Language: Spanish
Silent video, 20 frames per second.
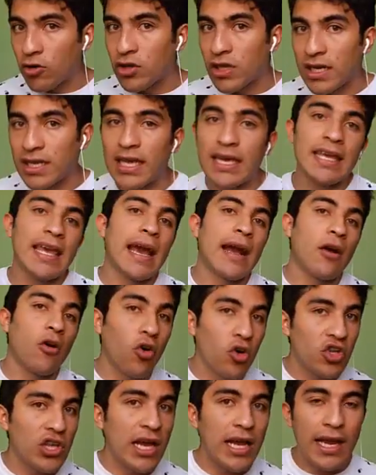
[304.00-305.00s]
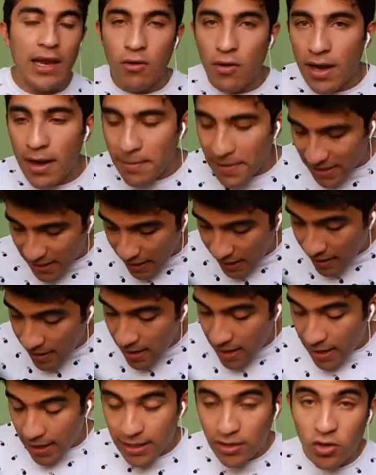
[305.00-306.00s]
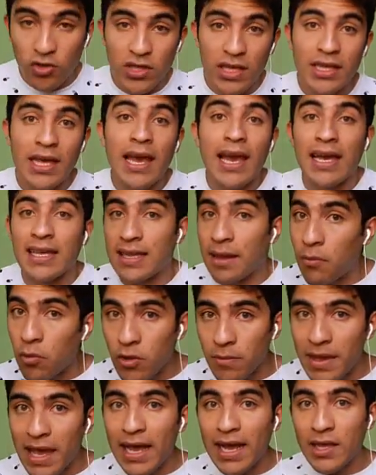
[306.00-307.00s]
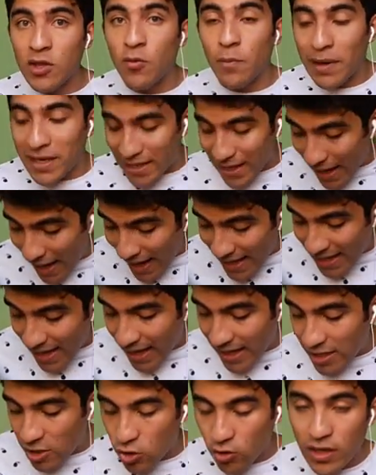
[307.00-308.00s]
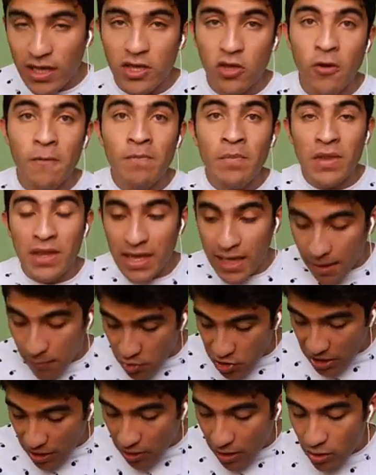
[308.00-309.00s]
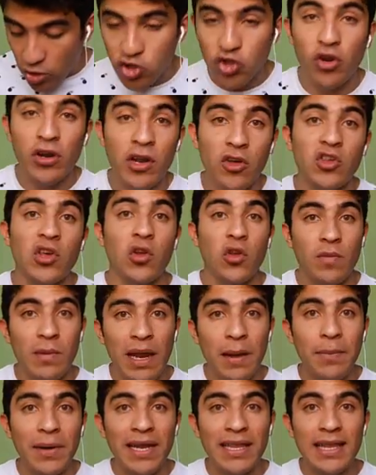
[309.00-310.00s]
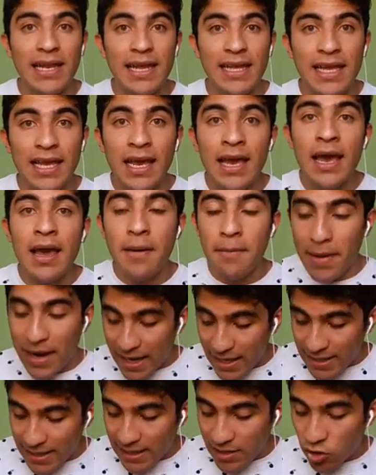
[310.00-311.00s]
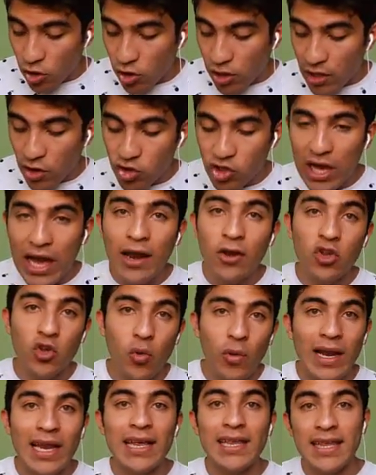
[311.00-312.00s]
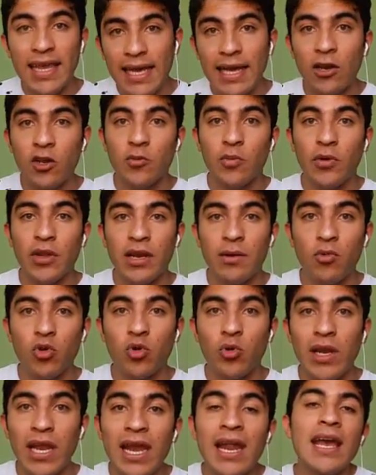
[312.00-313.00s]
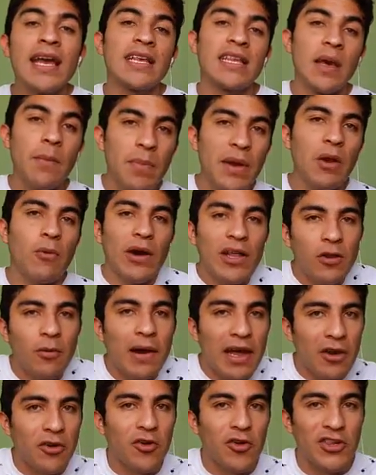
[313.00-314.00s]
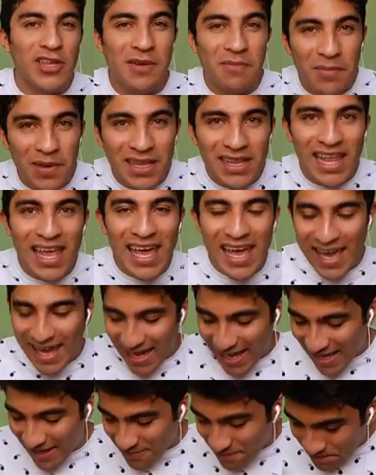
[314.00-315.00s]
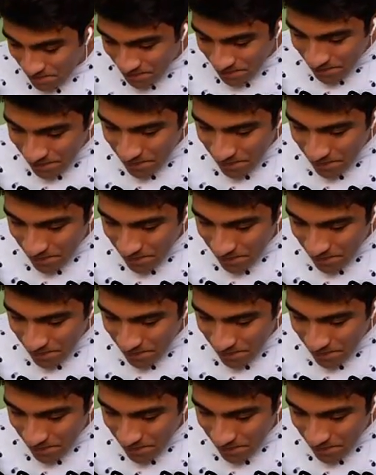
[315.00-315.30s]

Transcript: la contraseña cosa que no era verdad. Entonces está muy bien que Supercell haya hecho esto. Digamos que ahora los torneos que nos van a aparecer aquí van a ser torneos a los cuales sí que nos podremos unir. Siempre y cuando, bueno, nos invite el